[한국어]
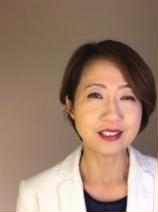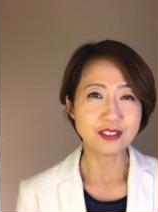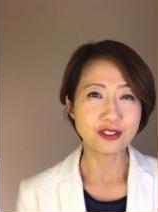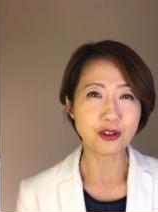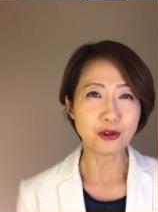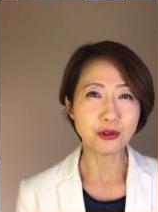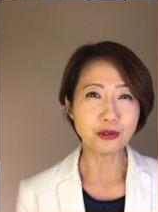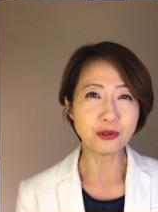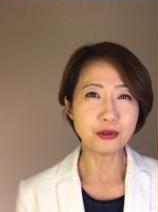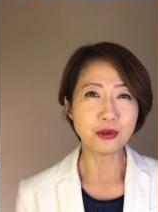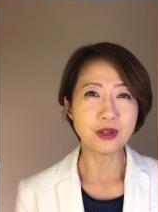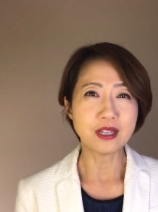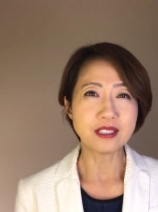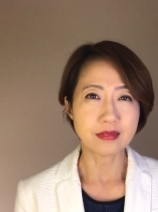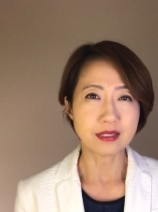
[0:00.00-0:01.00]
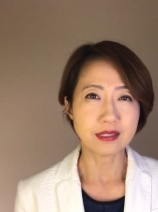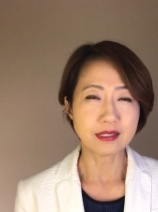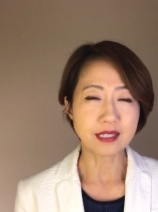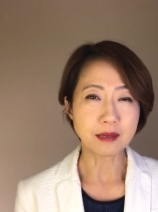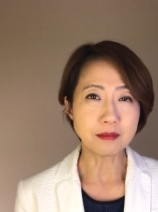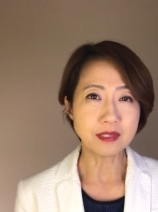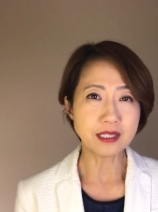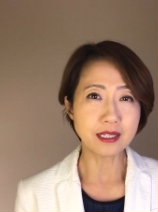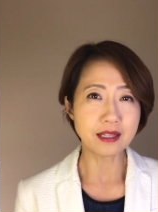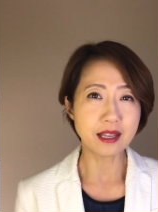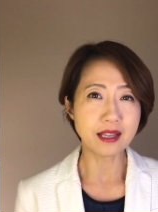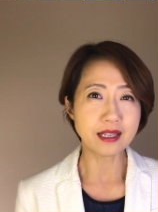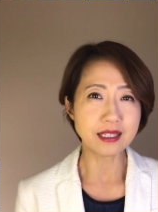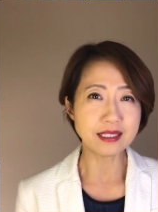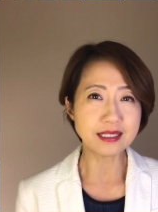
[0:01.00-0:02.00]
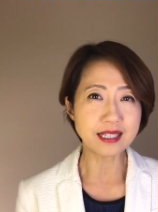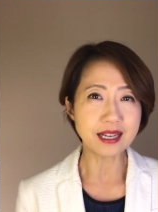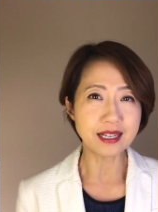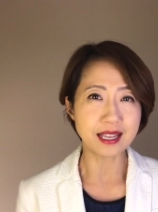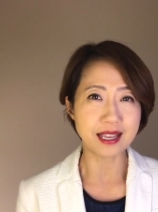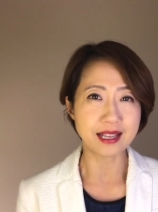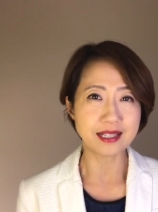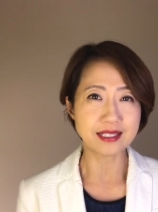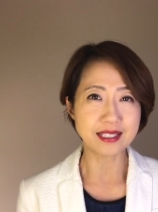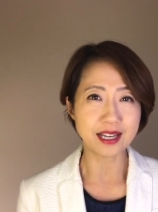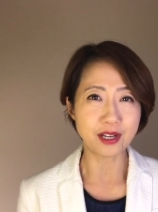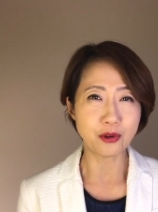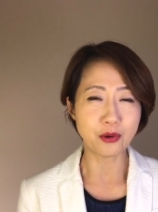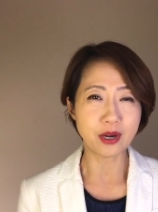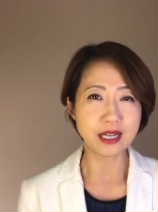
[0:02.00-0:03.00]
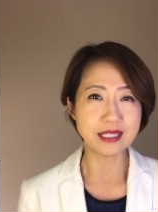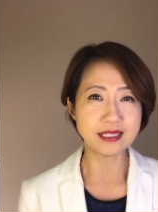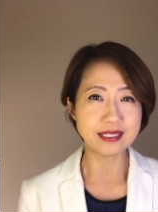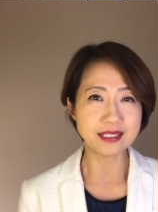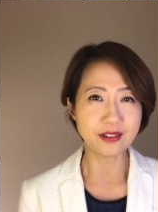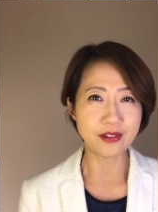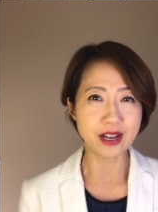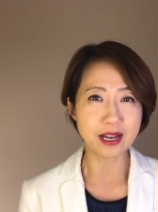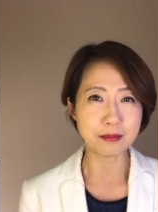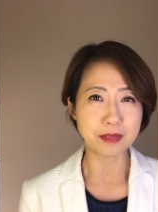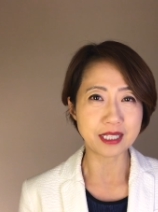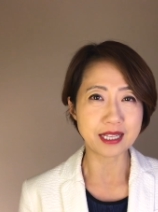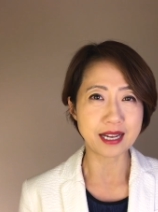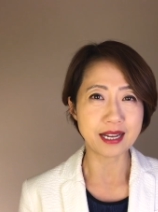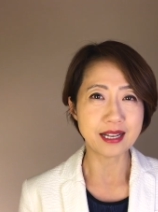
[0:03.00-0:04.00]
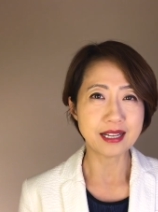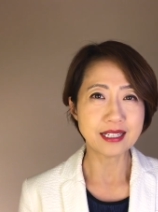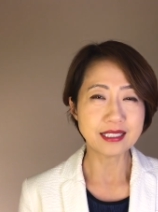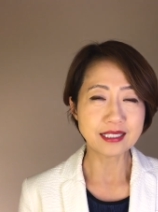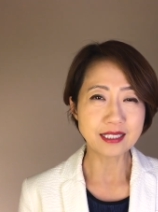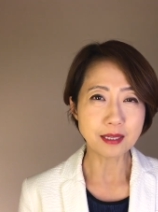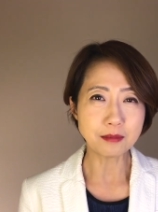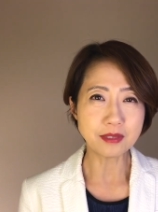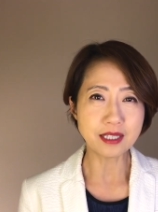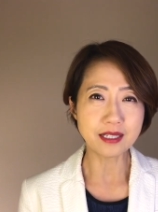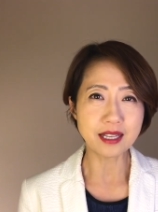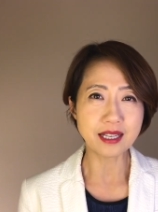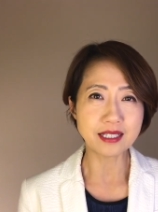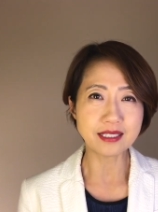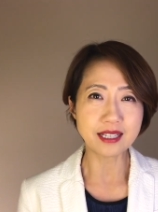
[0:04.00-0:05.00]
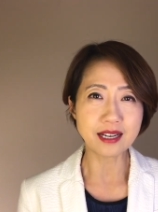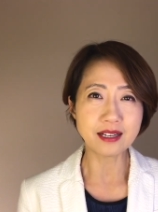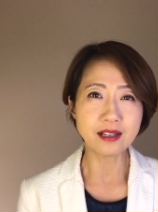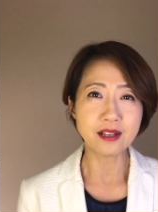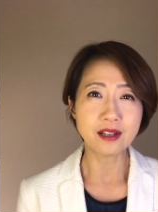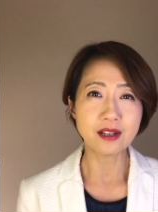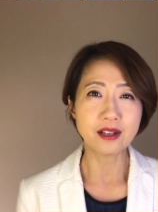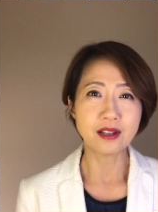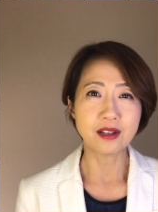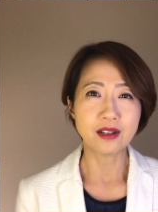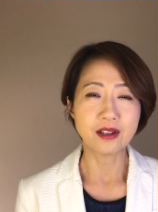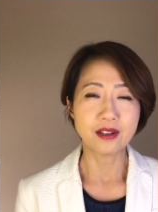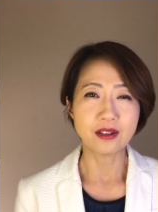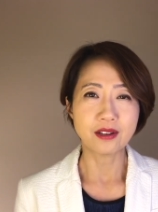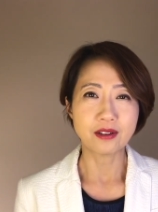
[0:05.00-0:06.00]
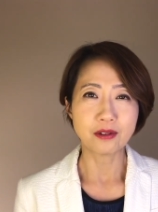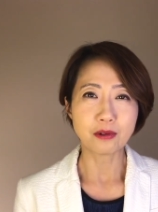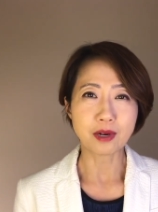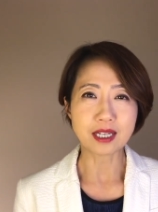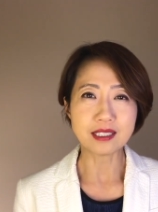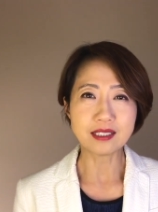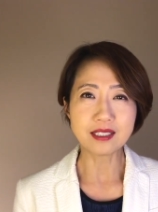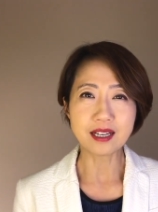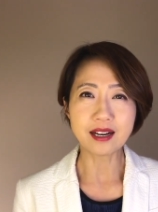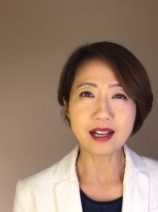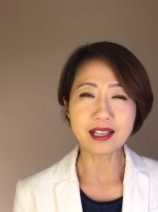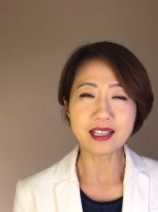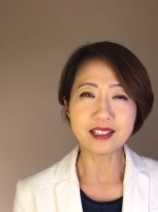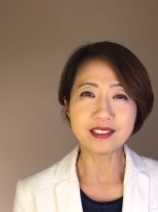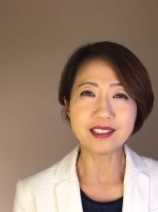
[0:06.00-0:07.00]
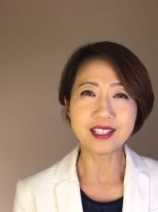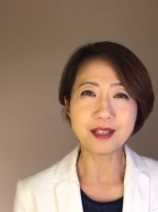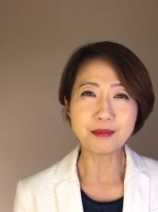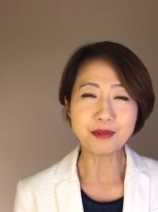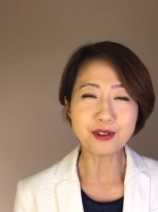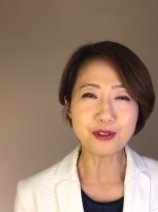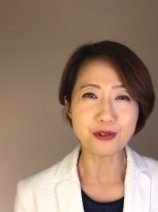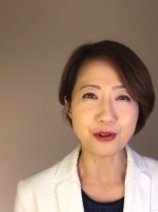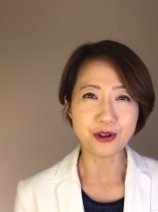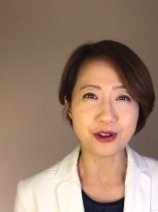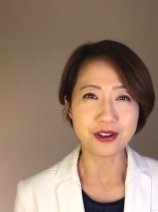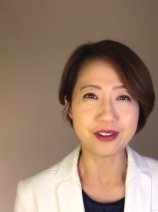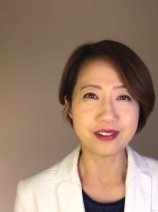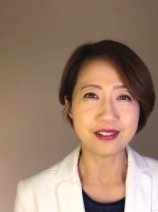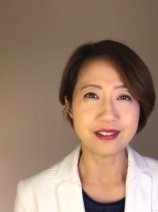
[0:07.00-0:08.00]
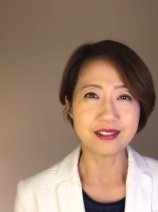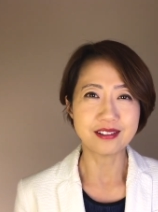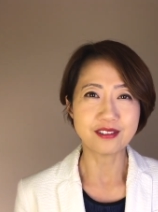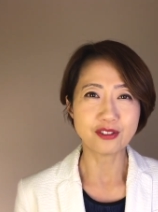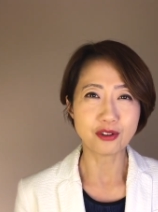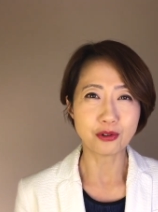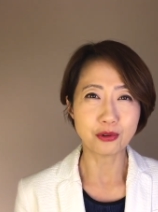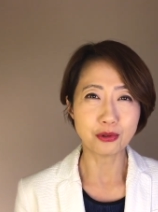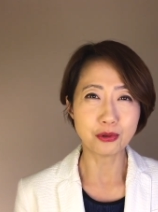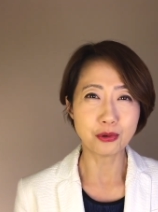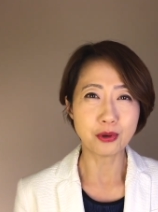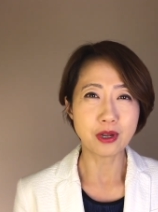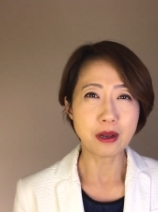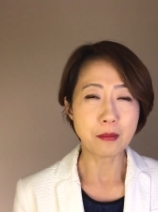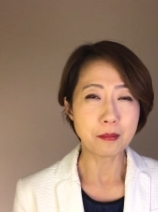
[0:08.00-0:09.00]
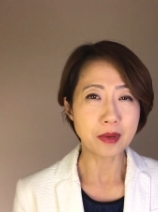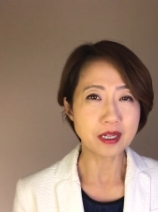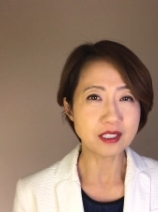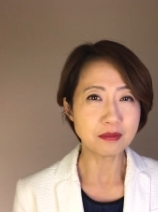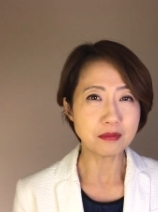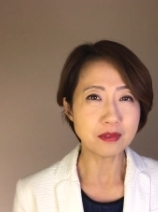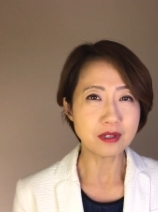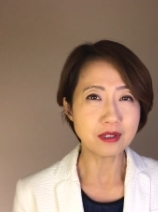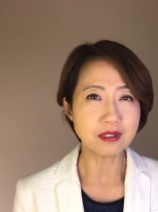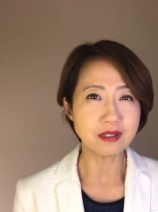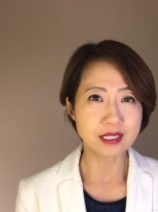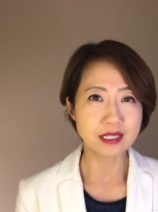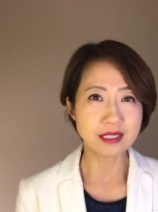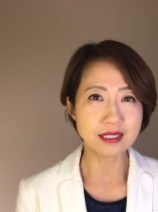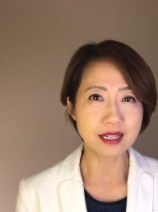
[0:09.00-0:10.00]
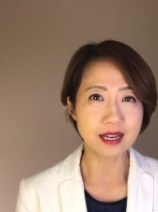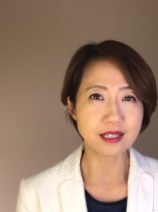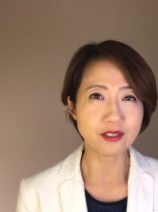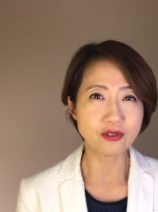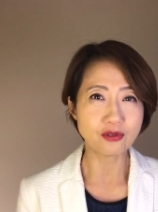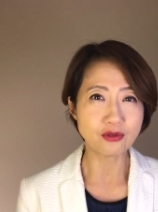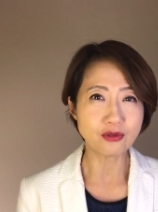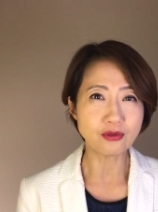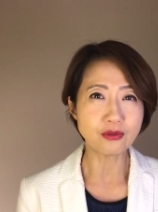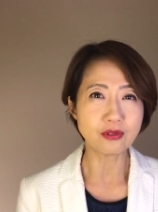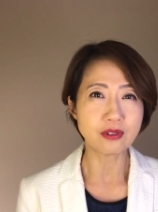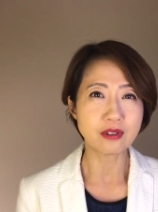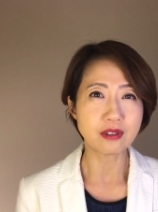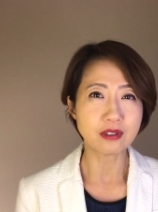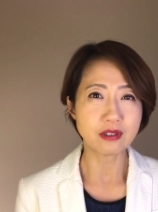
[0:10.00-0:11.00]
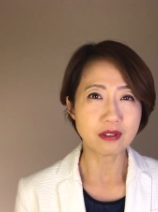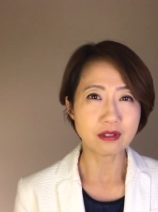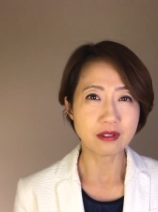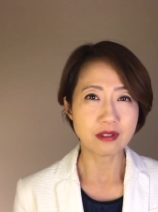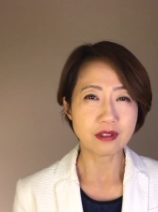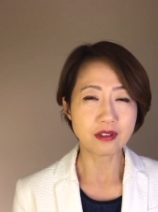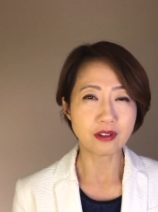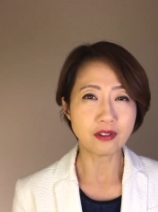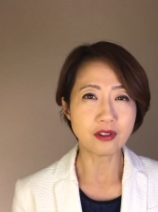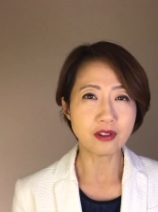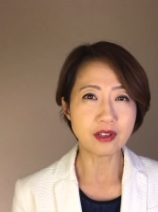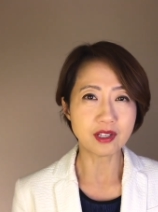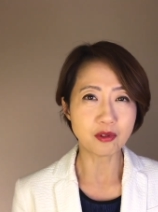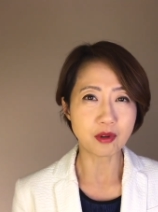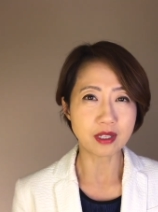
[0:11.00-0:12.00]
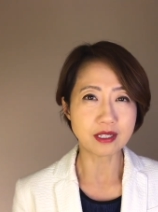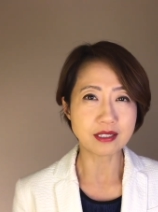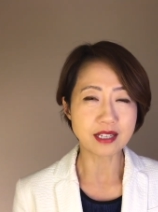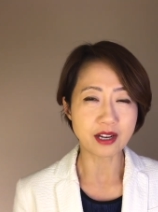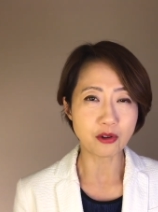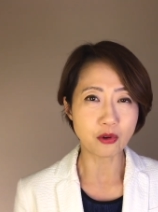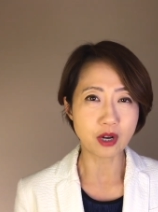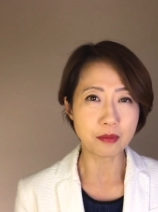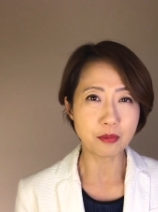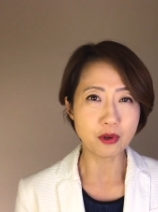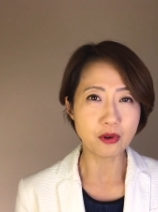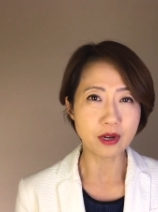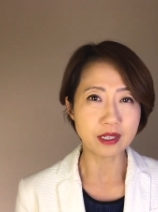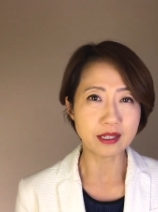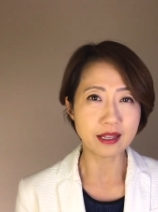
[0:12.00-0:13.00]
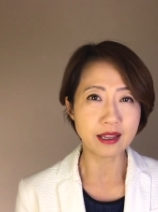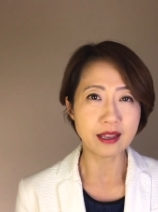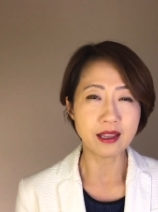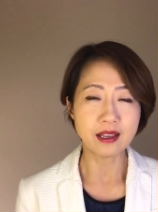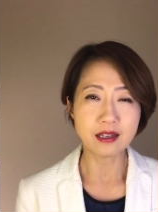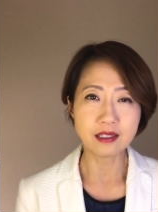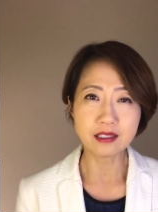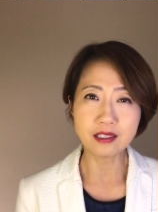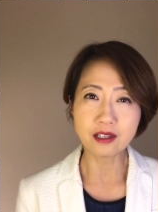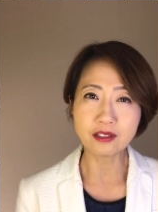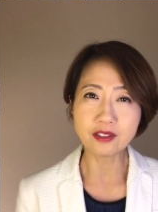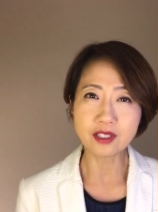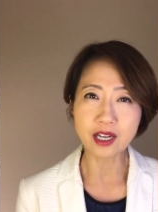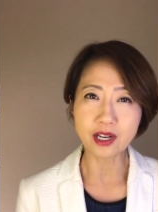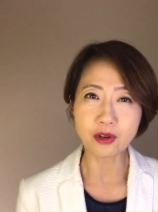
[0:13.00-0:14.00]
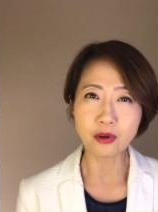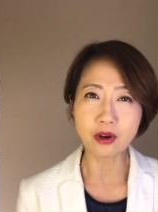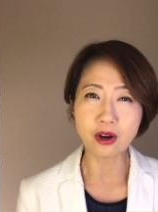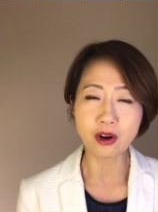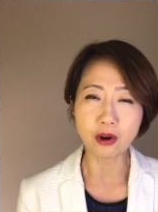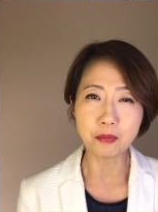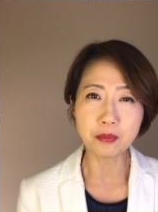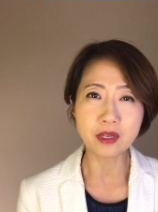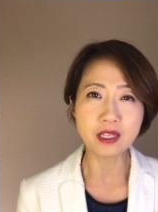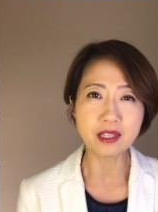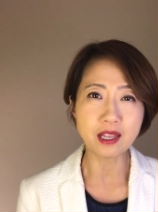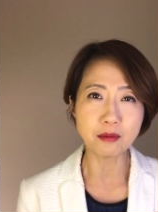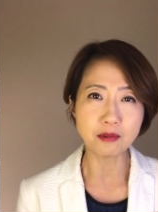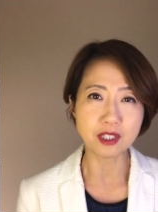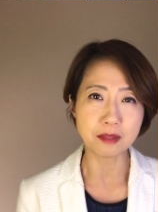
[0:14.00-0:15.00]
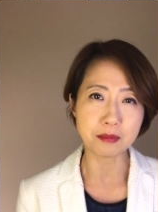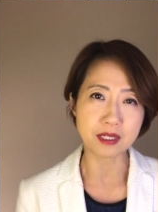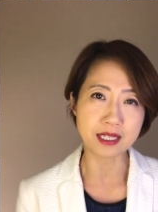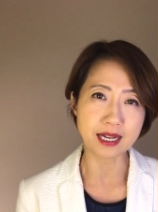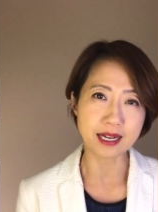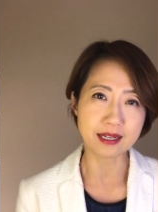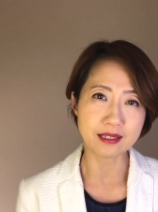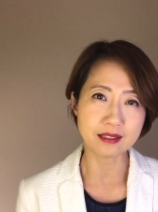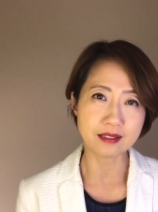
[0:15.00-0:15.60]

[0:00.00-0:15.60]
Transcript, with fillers: 적어도 3세대 이상의 자료가 있어야 합니다. 3세대 이상 관찰하기는 힘들고요. 적어도 80년 이상 쭉 연결이 되는 자료가 필요한데 그런 자료가 없기 때문입니다.